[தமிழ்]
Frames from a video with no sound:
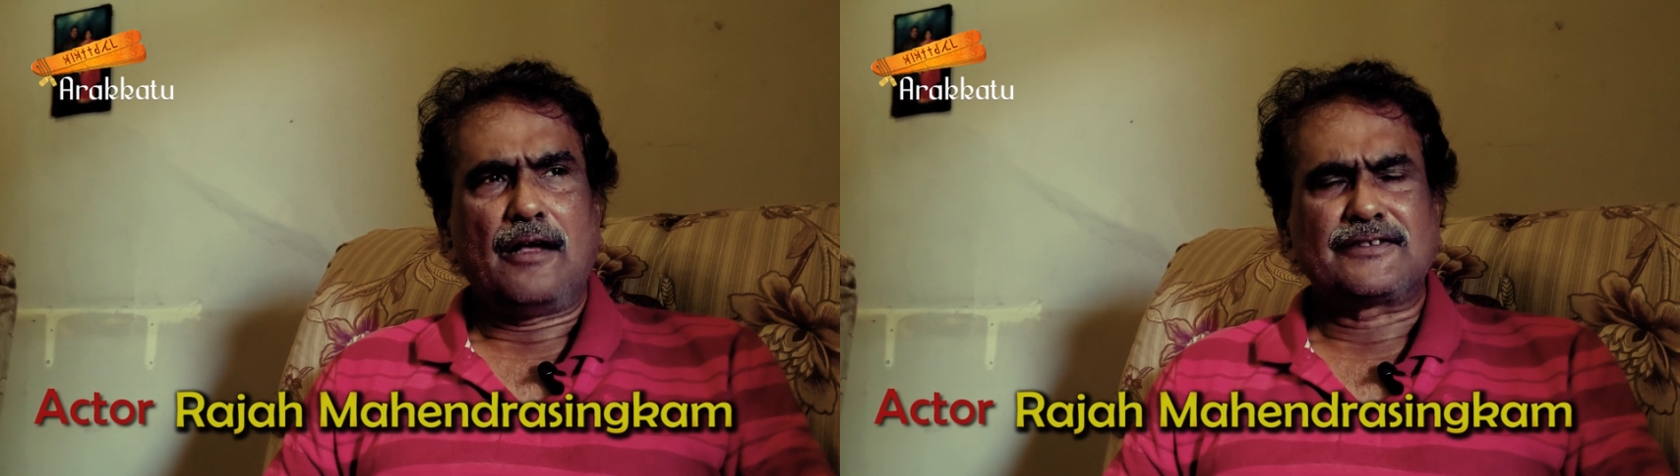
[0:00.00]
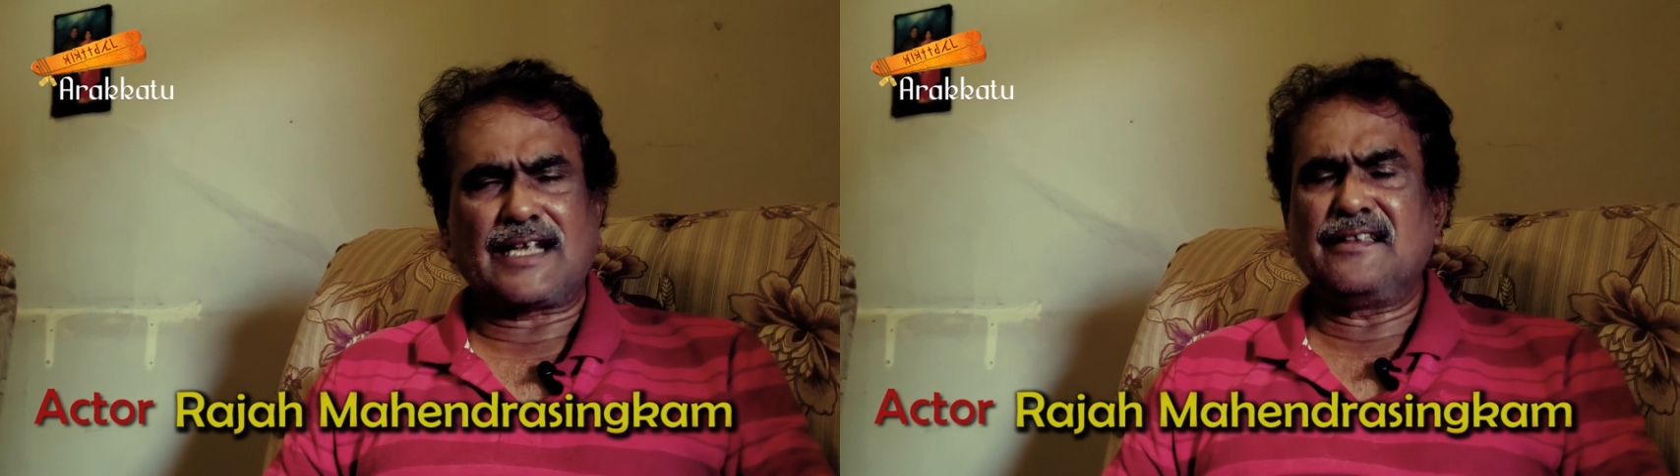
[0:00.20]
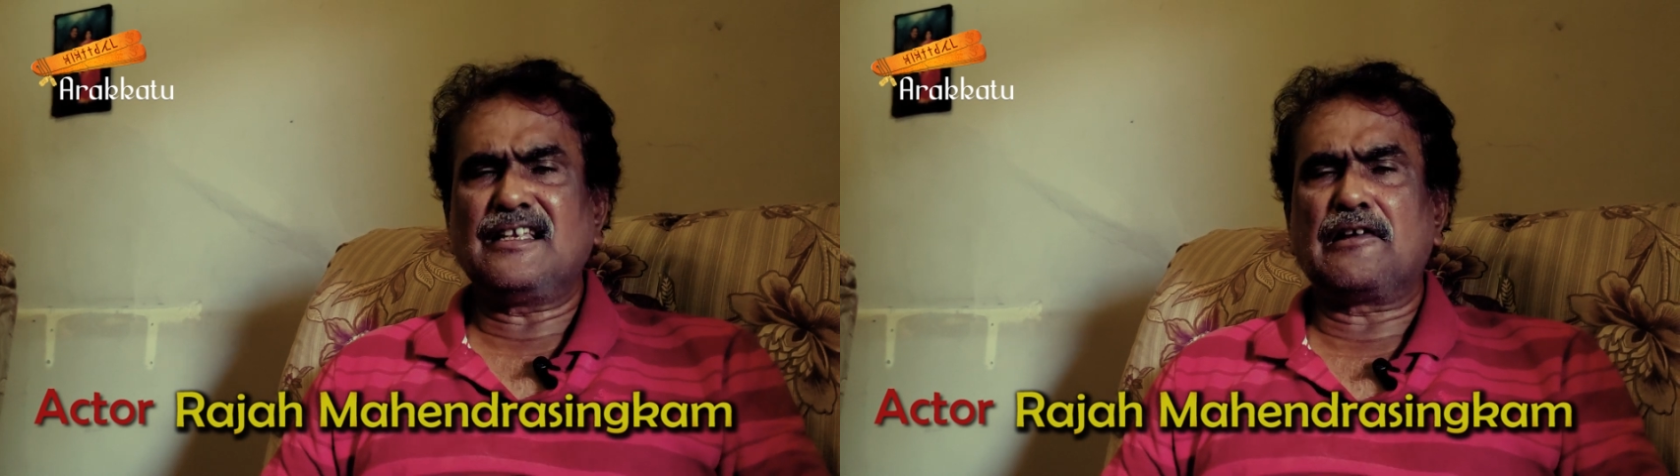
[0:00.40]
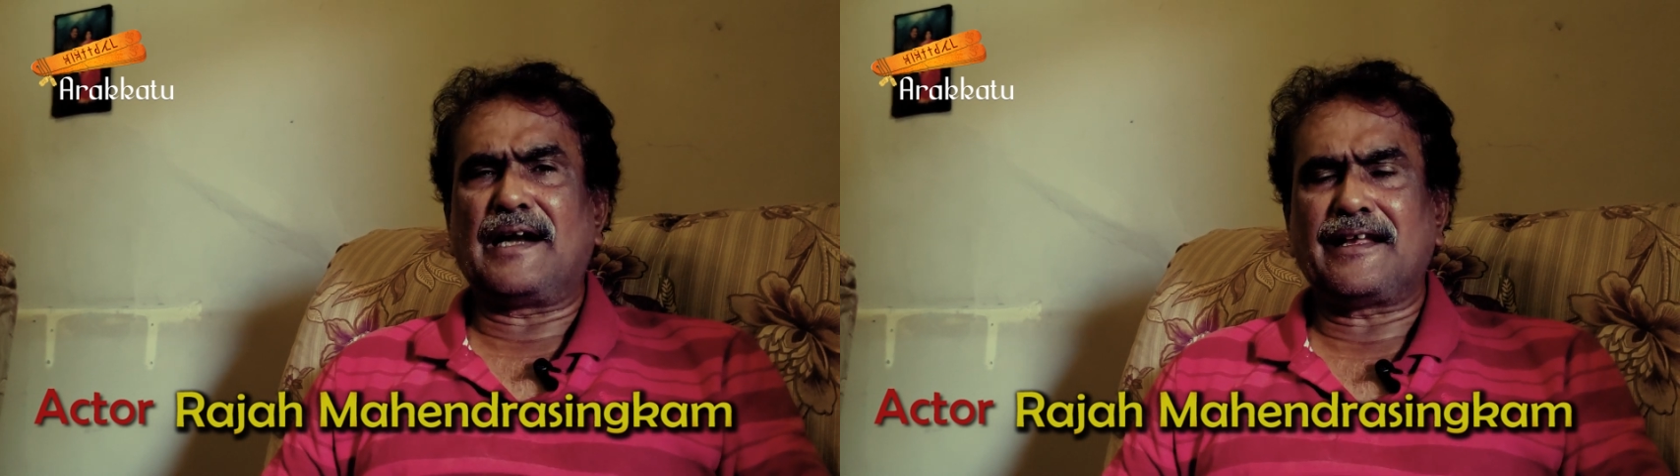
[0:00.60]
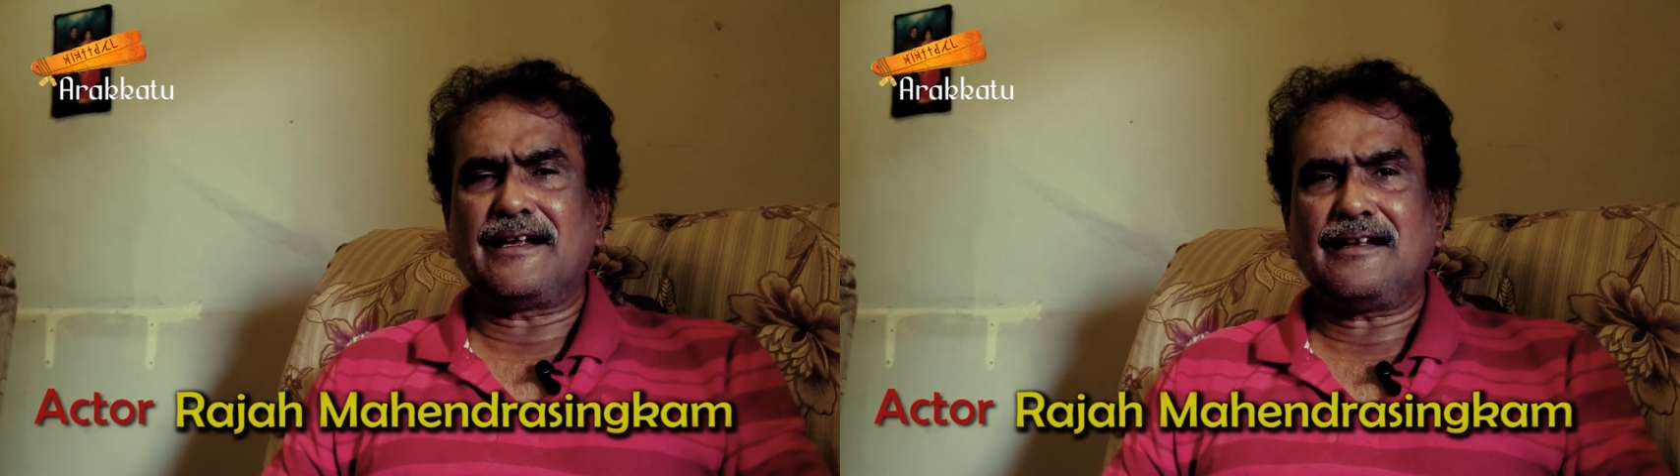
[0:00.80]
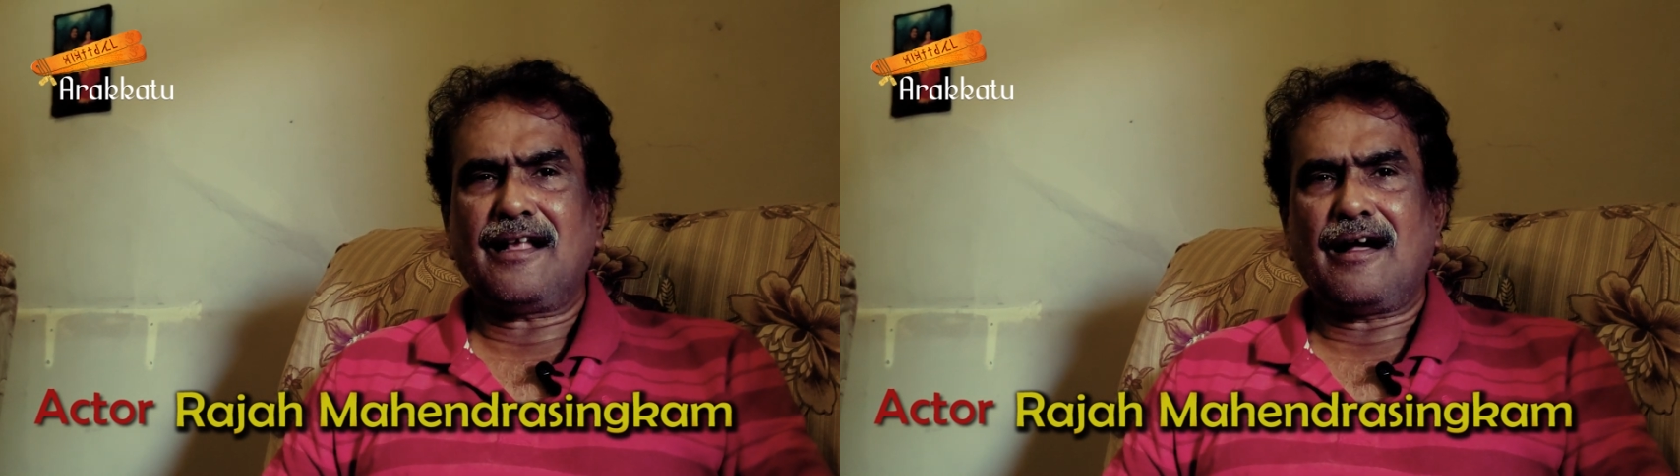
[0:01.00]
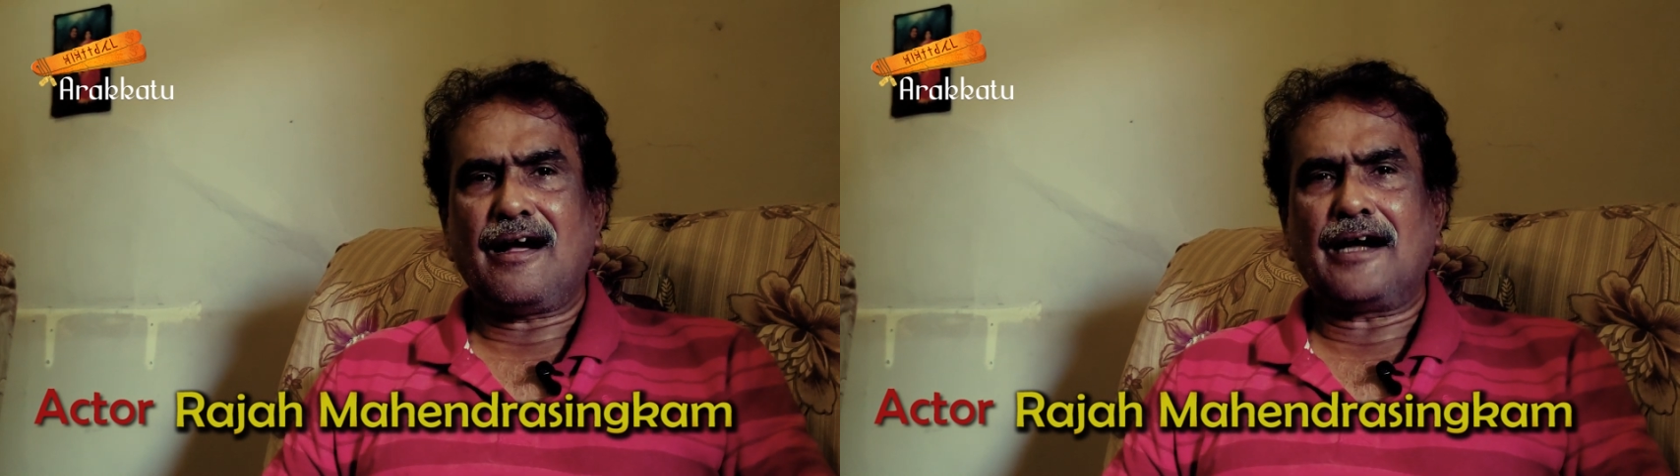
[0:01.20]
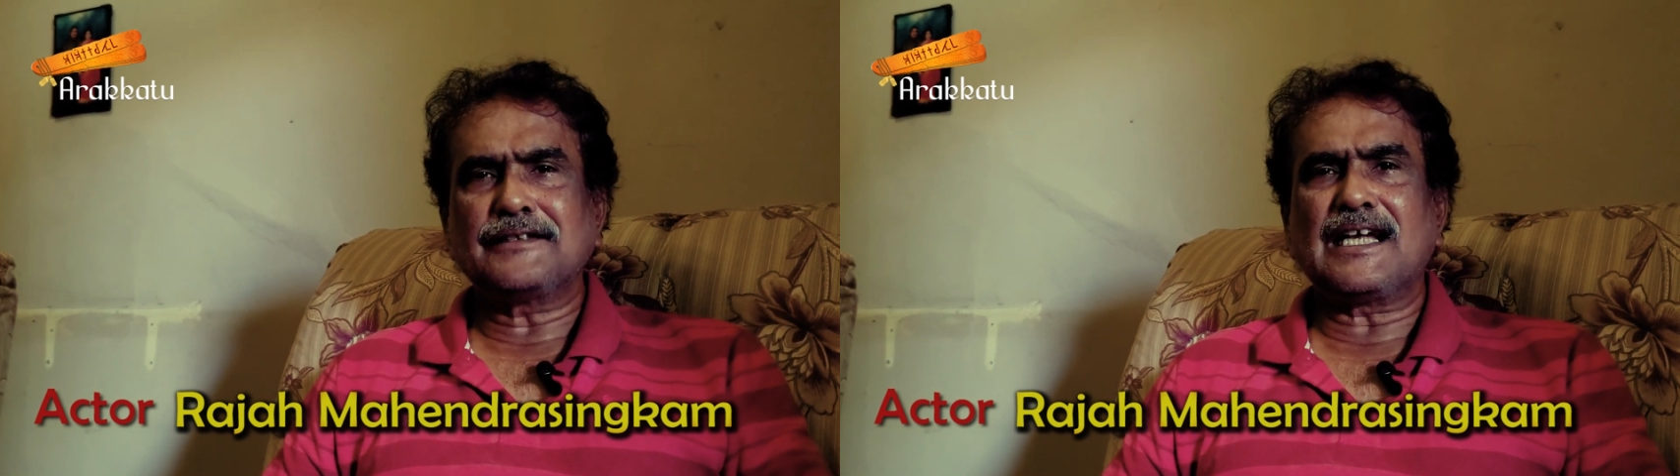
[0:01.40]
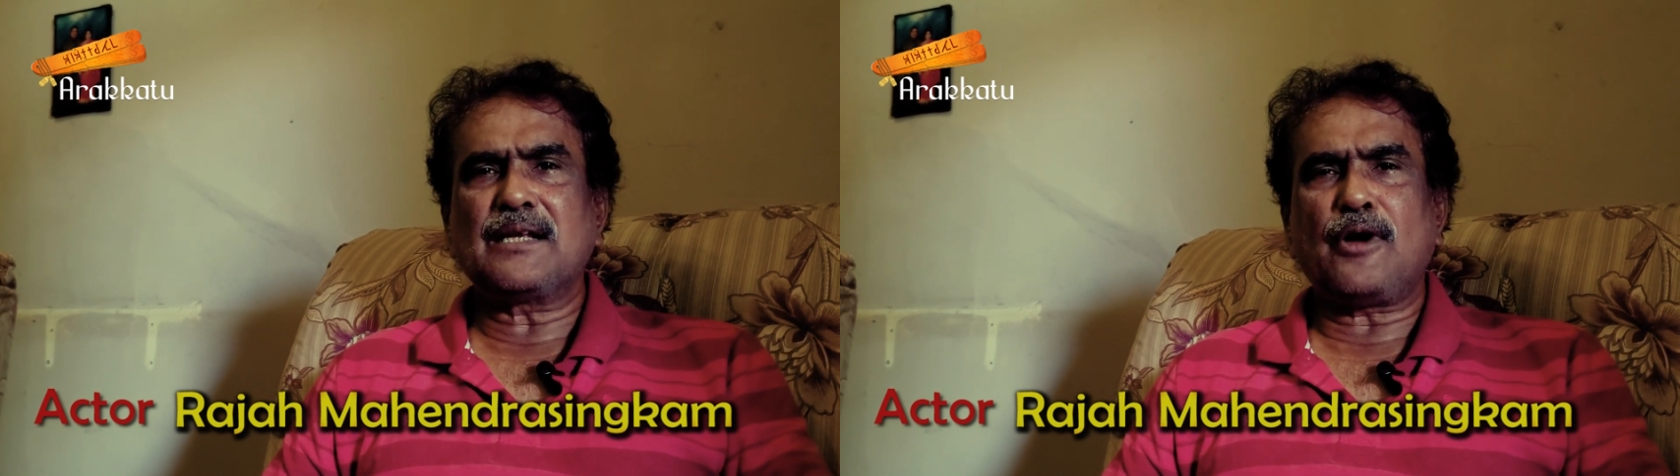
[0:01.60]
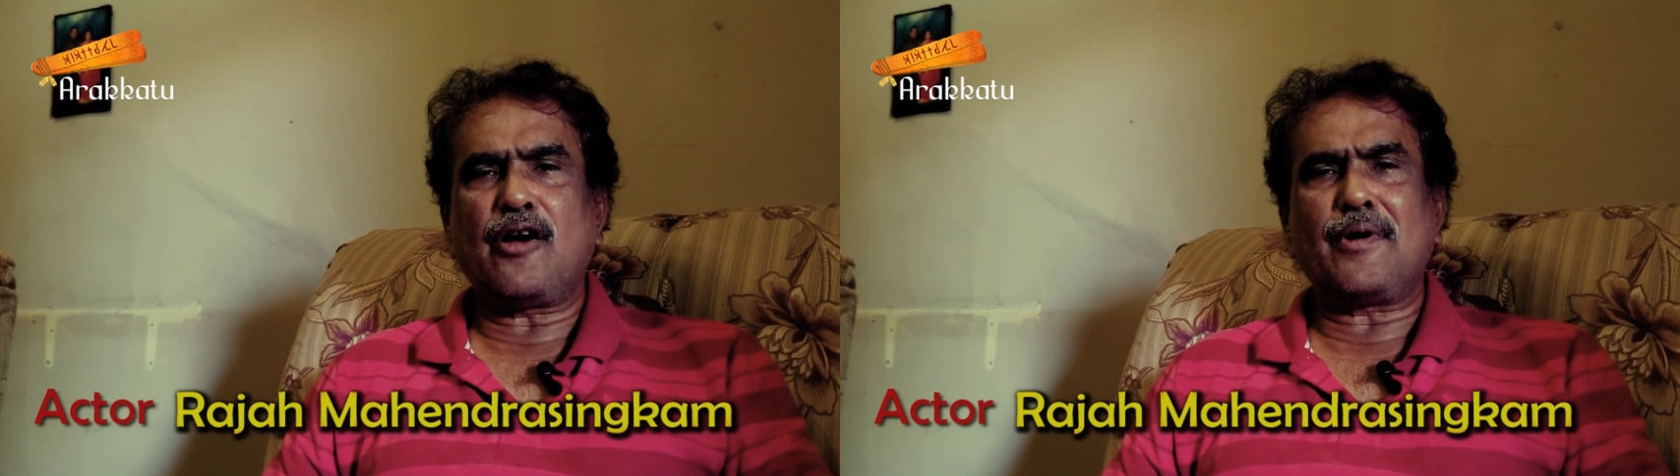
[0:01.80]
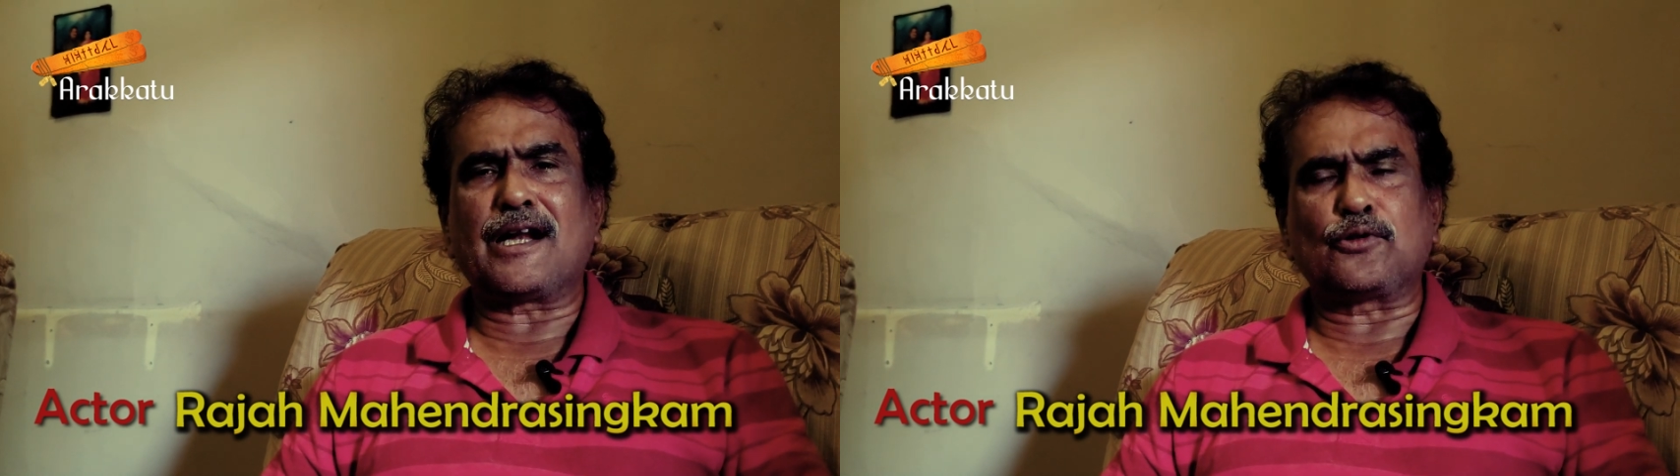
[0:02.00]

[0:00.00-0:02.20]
சிறந்த நடிகன் ஆஜானுபாவமான